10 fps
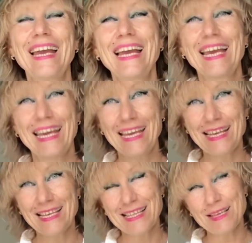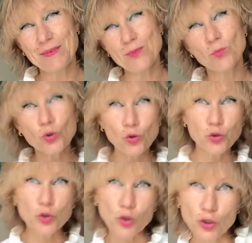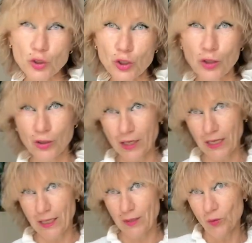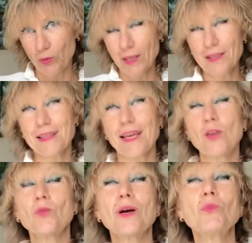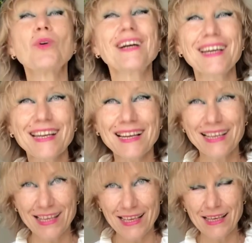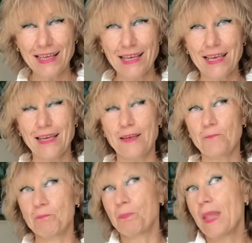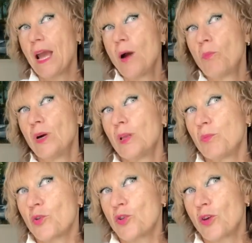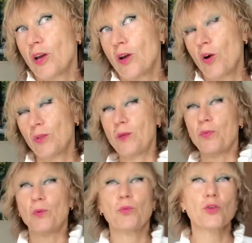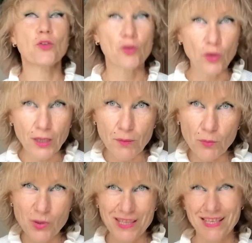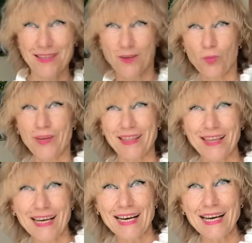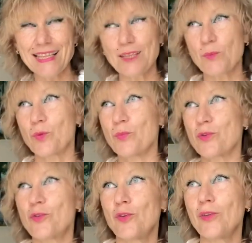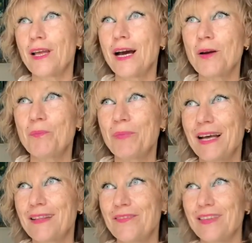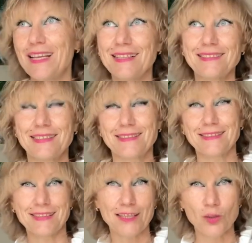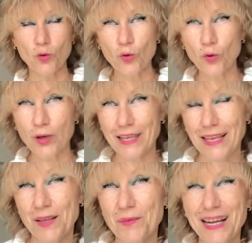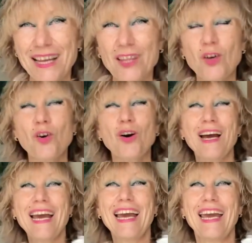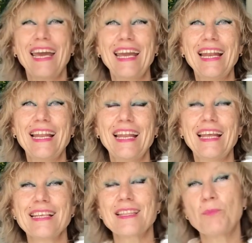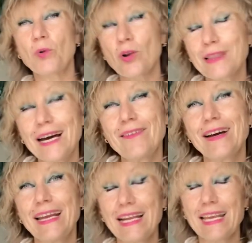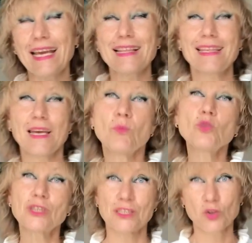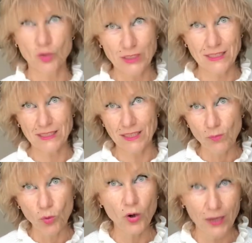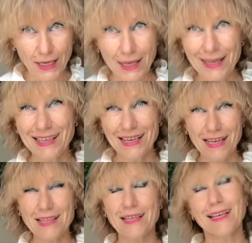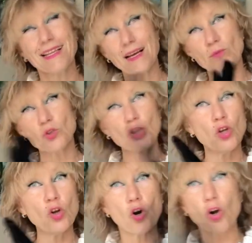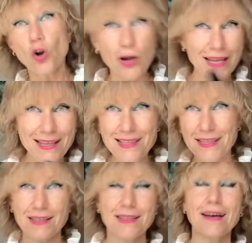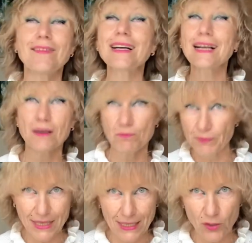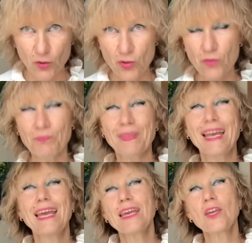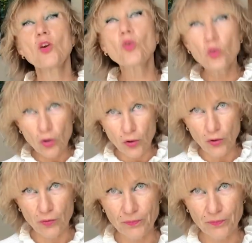eh, ¿sabes? Muy gustoso que tú tienes ahí una mujer que... Eh, bueno, pues que te proporciona mucha seguridad, te proporciona el plan finanzas, está todo equilibrado. Él eh, se portaba, él que hacía muchas cosas de mujer en casa y digamos, los roles estaban cambiados. ¿Qué ocurrió?